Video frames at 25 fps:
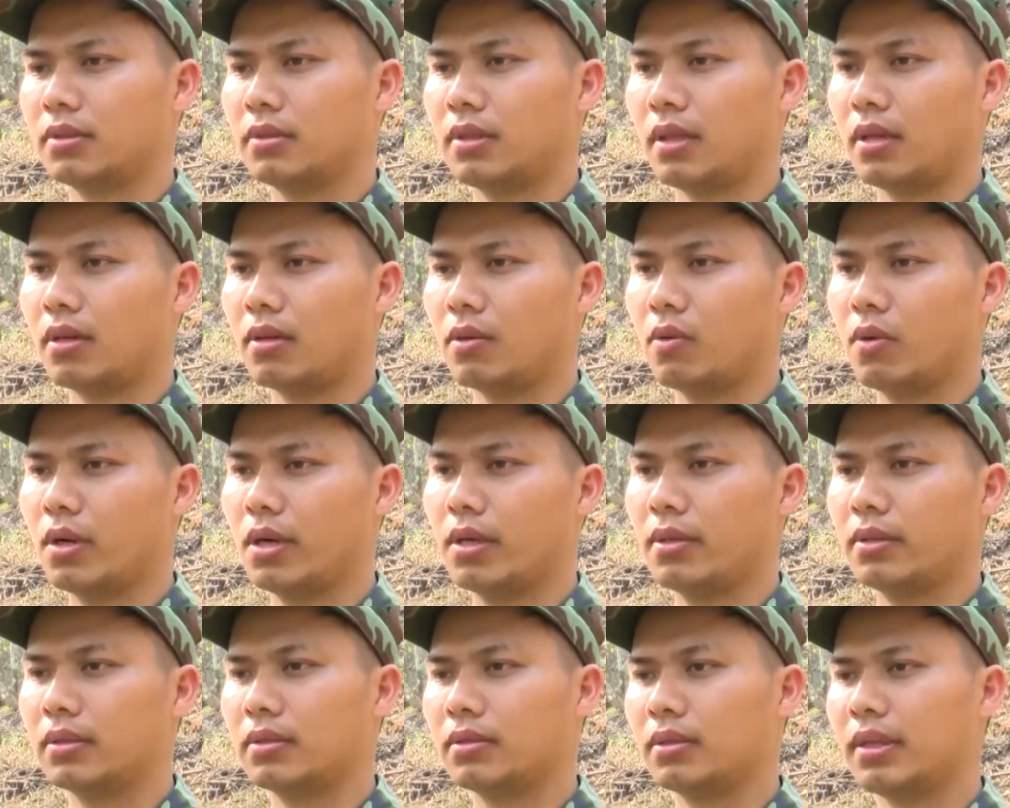chăn
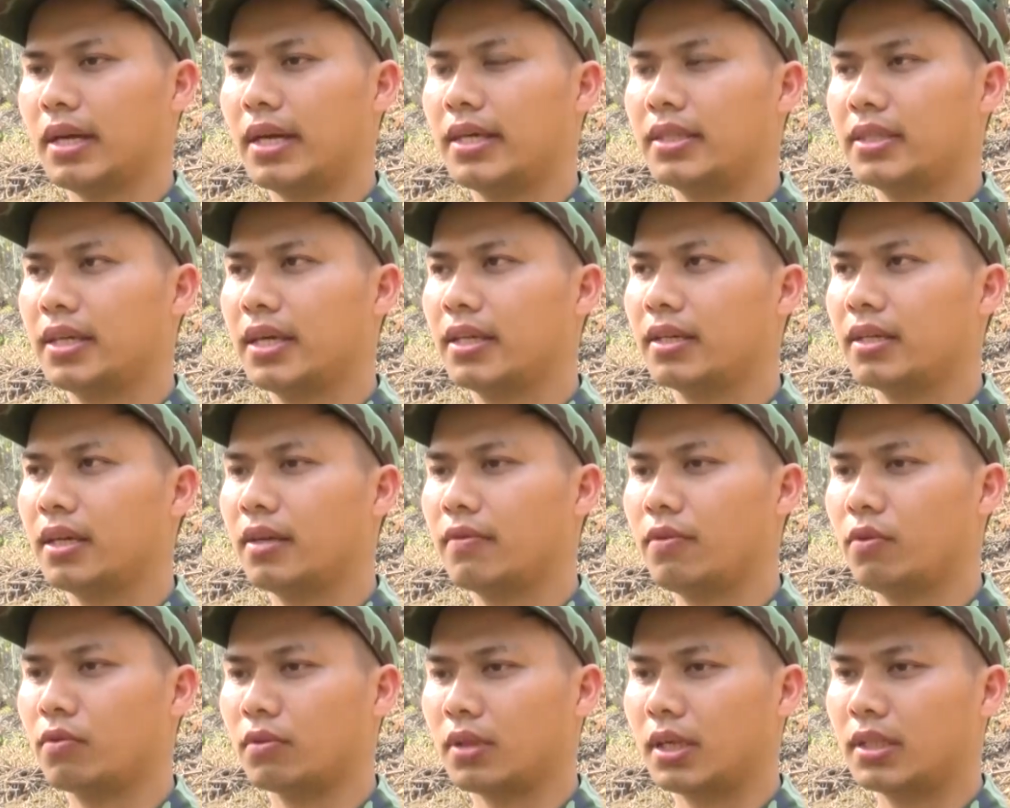nuôi ngay trên
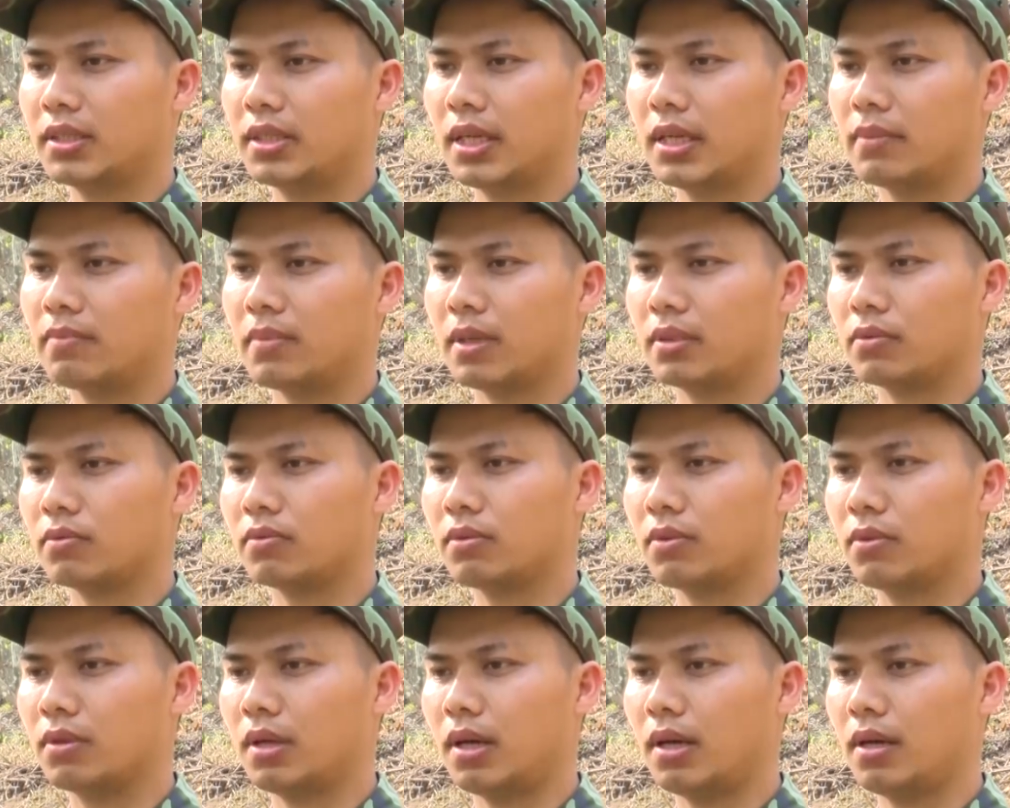cái vùng đất chết mà
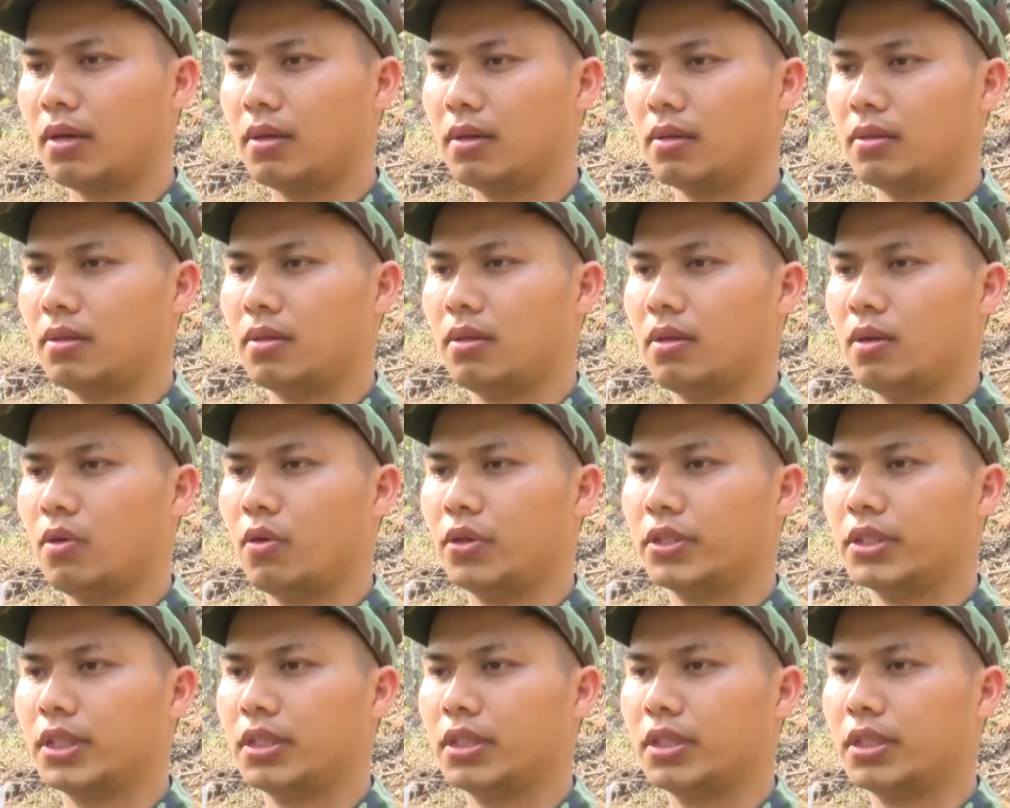chúng tôi đã hồi